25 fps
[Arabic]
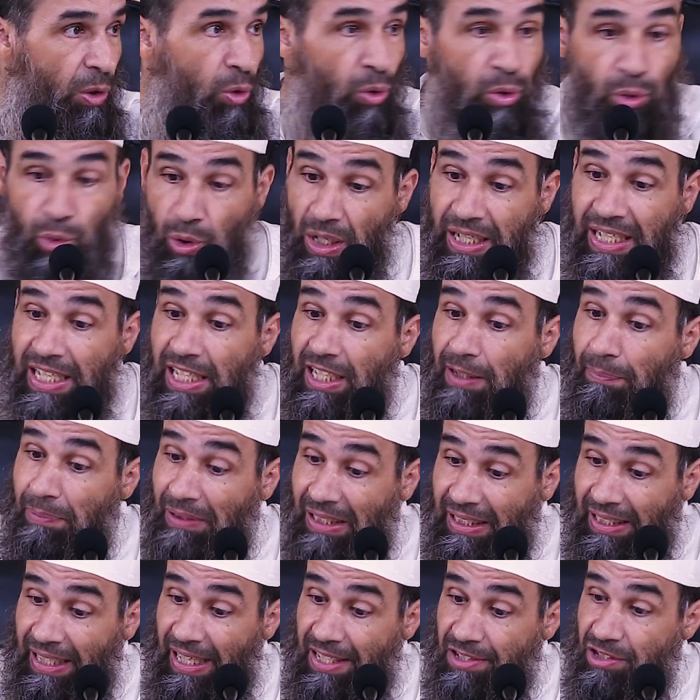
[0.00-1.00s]
وهو
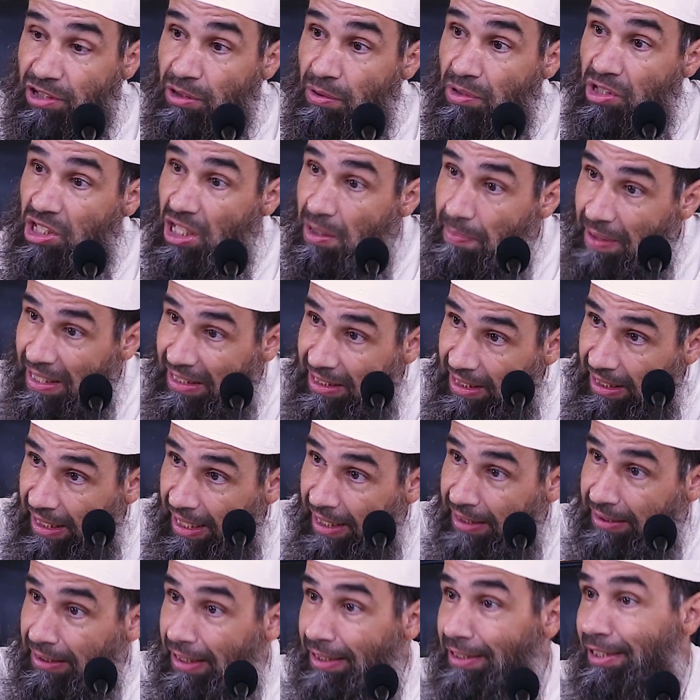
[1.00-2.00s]
كيعبد الله عز وجل بهذيك
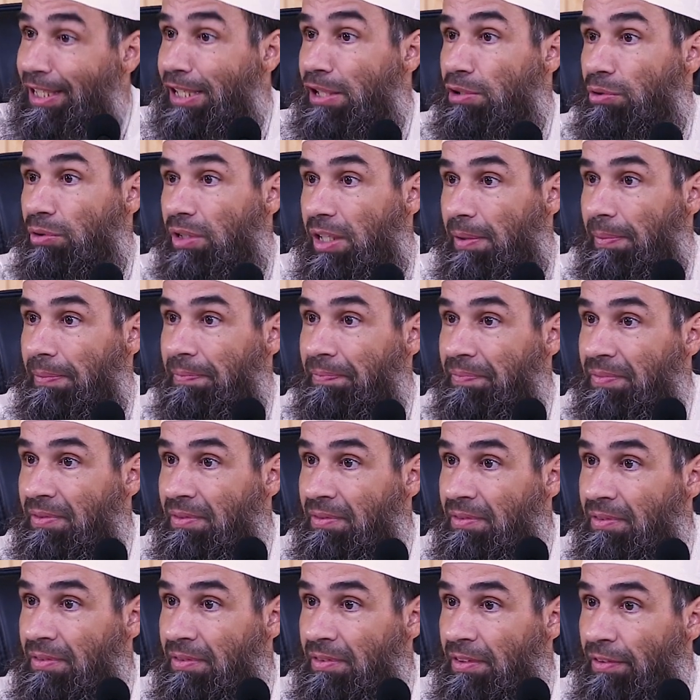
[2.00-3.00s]
الاخطاء ديال العلماء
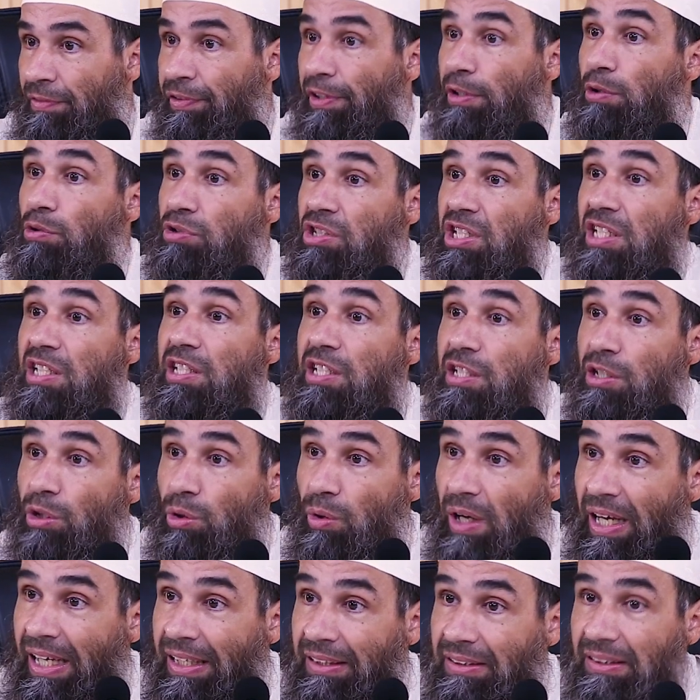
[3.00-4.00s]

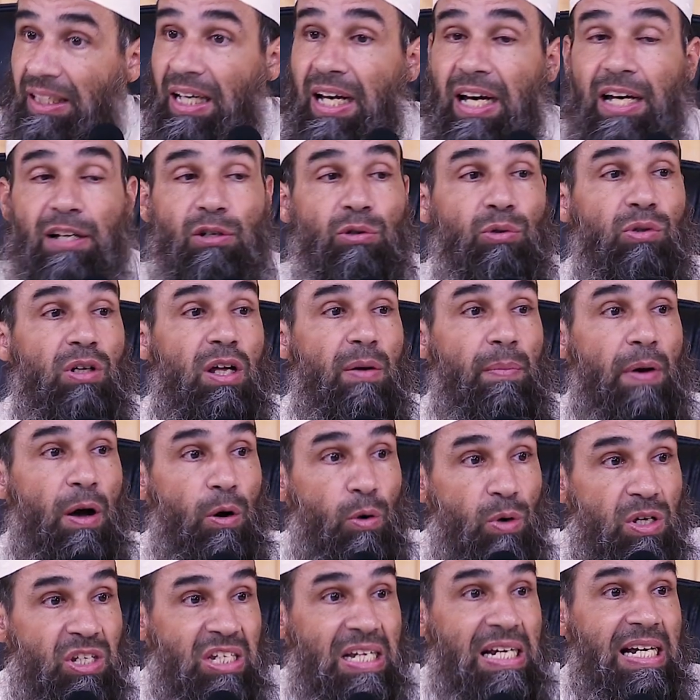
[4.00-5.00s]
فيصير اخطاء
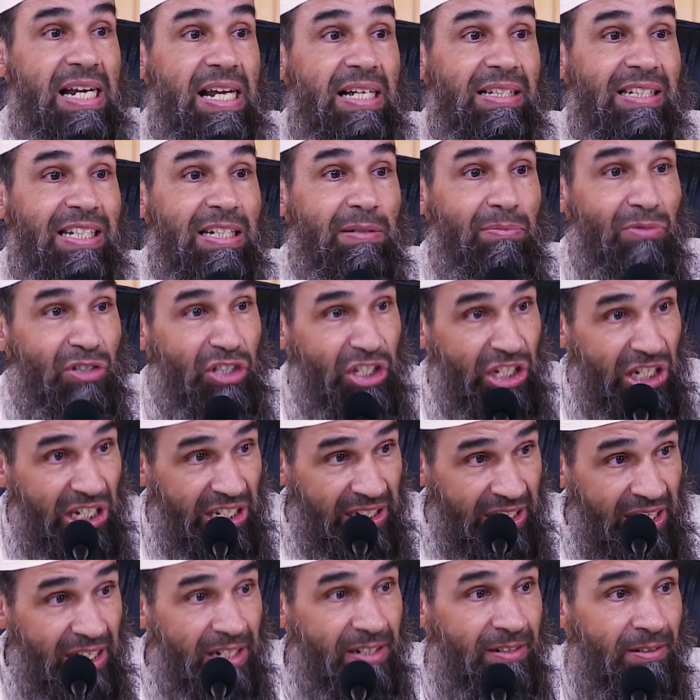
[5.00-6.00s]
العلماء وزلاتهم
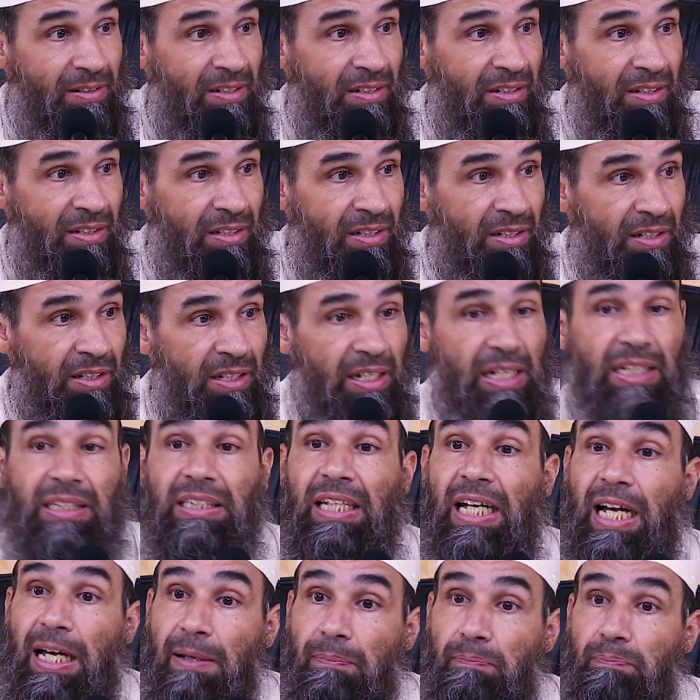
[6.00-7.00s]
دينا
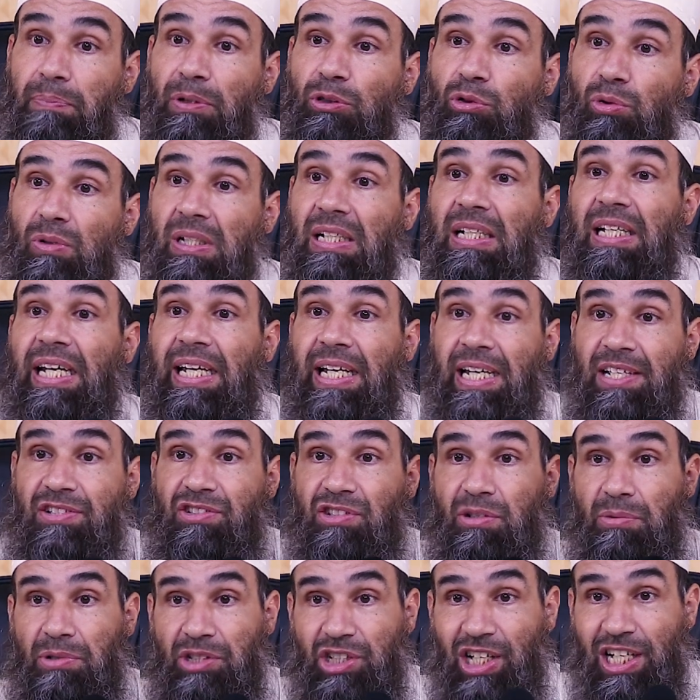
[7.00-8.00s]
يتعبد لله
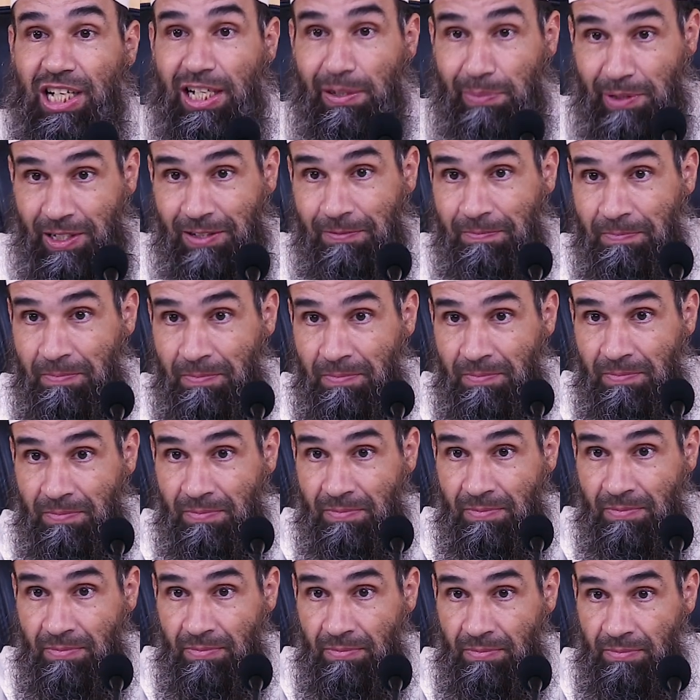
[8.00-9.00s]
عز وجل به
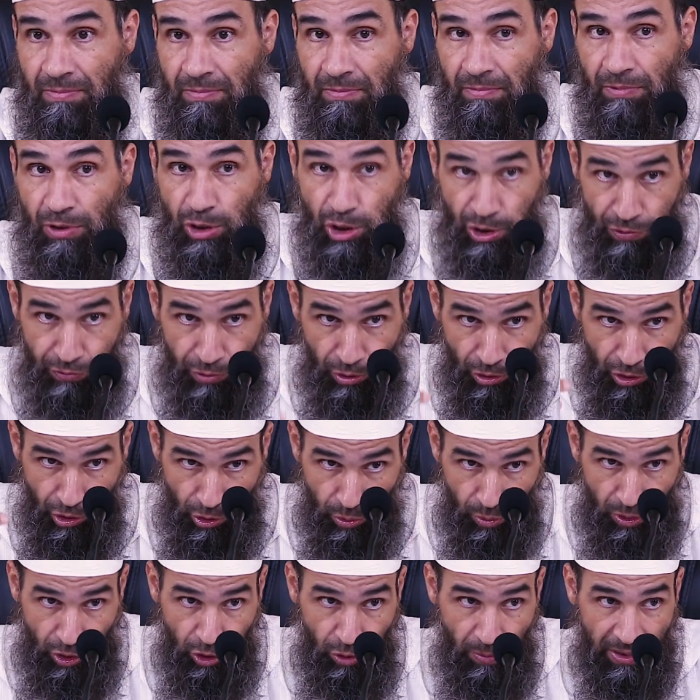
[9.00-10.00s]
واش شفتوا
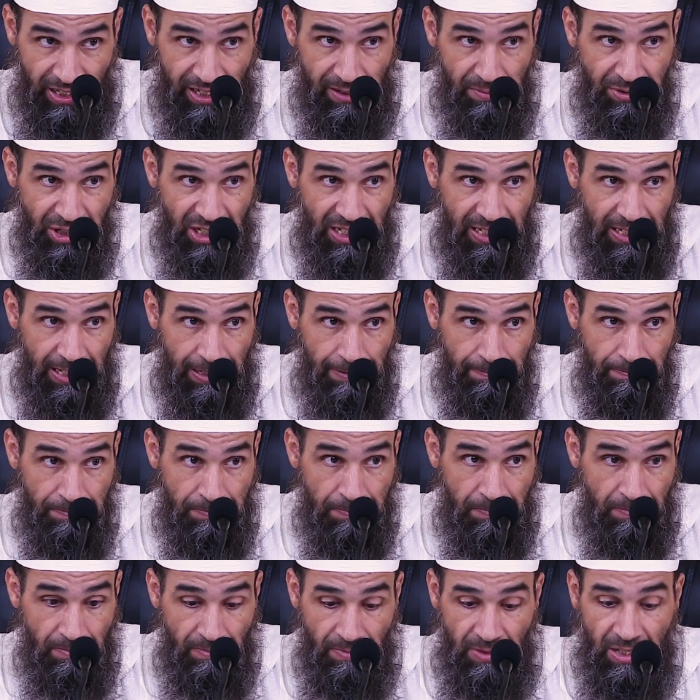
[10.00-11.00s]
تصورتوا معي المسألة
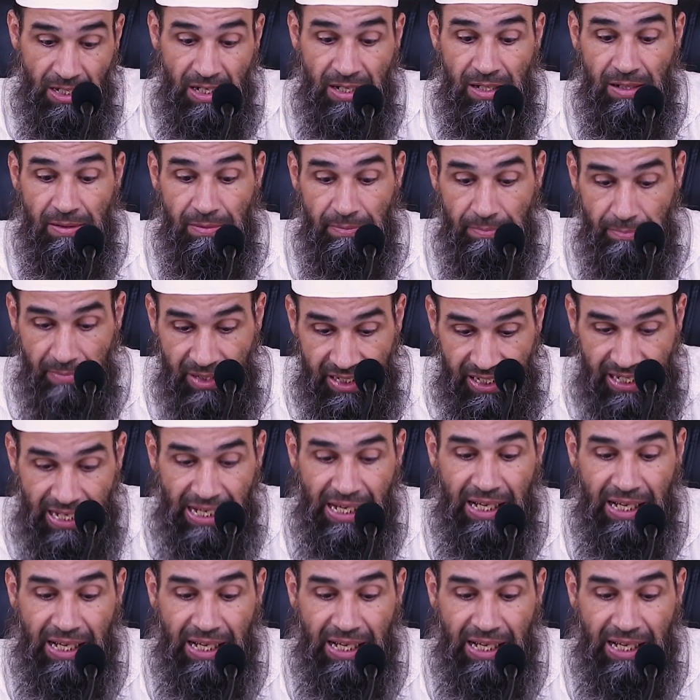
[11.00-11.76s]
من